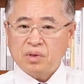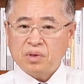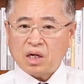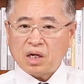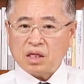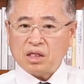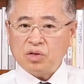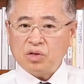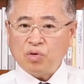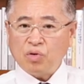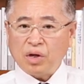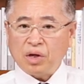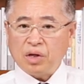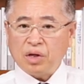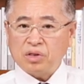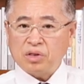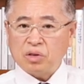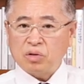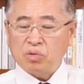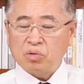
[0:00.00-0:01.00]
같은
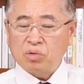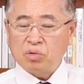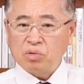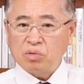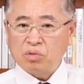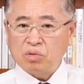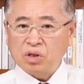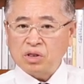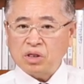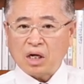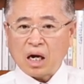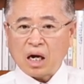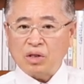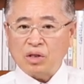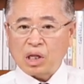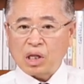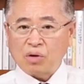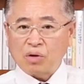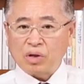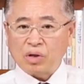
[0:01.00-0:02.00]
회기에서는 더 이상
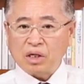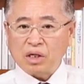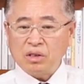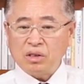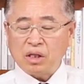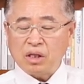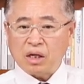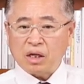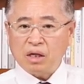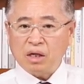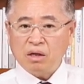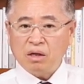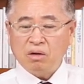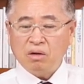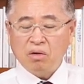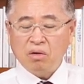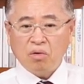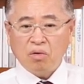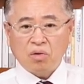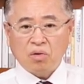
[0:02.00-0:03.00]
안 다뤄야 되는데
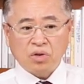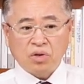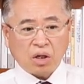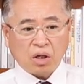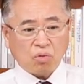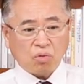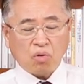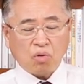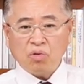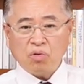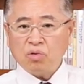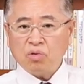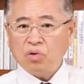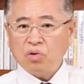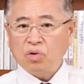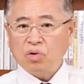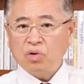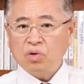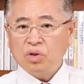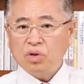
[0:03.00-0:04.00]
어떻게
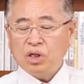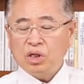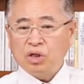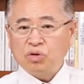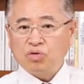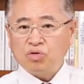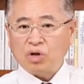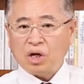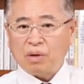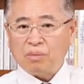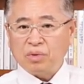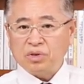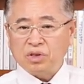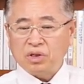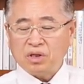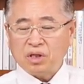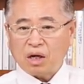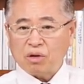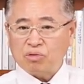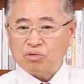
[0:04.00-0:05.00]
또 일주일에 한
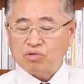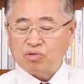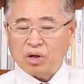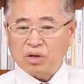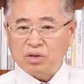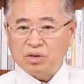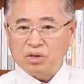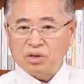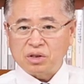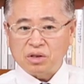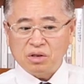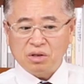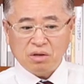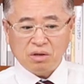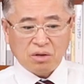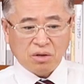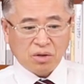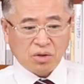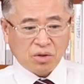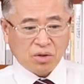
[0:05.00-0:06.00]
번씩 다룰 수가
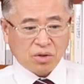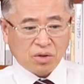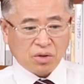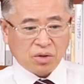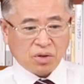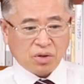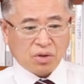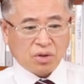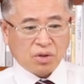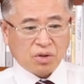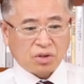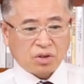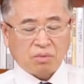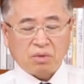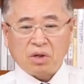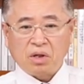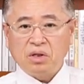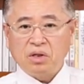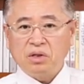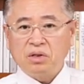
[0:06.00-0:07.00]
있는지, 어,
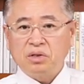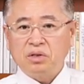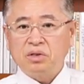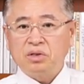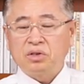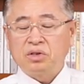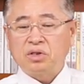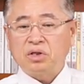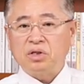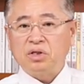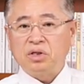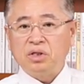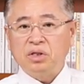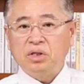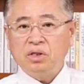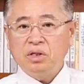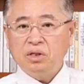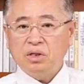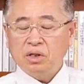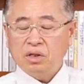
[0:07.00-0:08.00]
정말
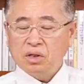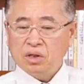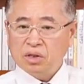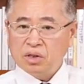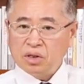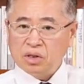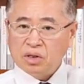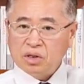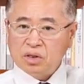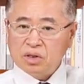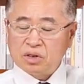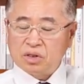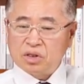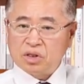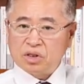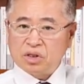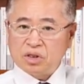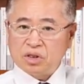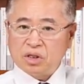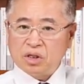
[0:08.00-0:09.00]
저희 이
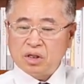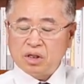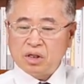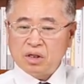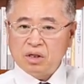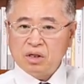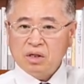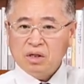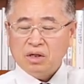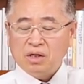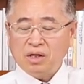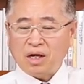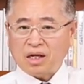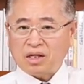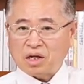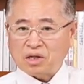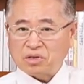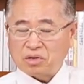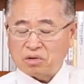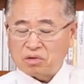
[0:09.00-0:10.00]
지식이
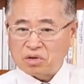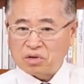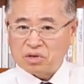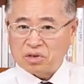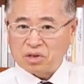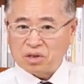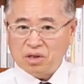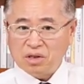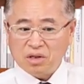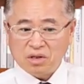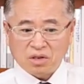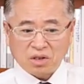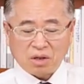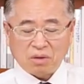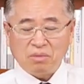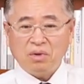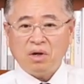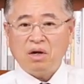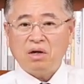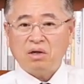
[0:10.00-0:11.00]
얕아서 그런지
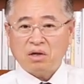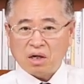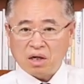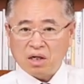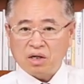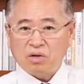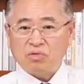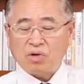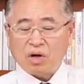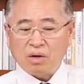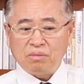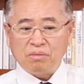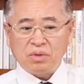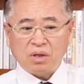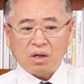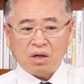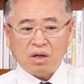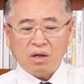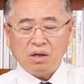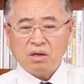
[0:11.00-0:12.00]
참 헷갈리기도
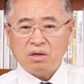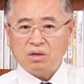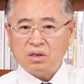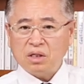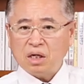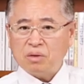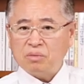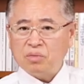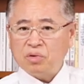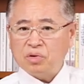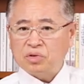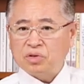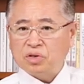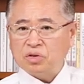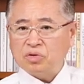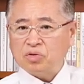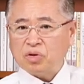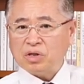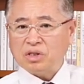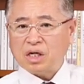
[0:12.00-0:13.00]
합니다. 그냥 뭐
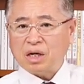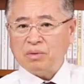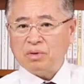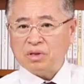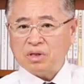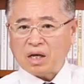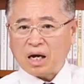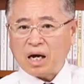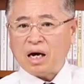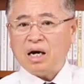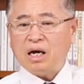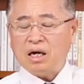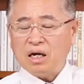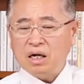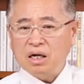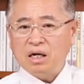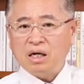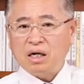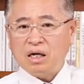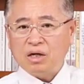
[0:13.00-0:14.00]
저쪽에 살면
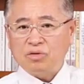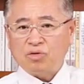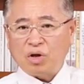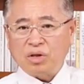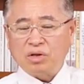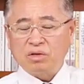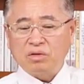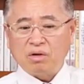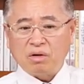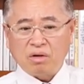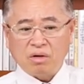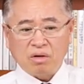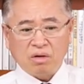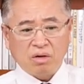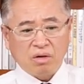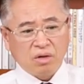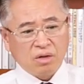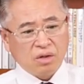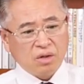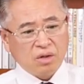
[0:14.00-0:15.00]
다 어, 되는 거,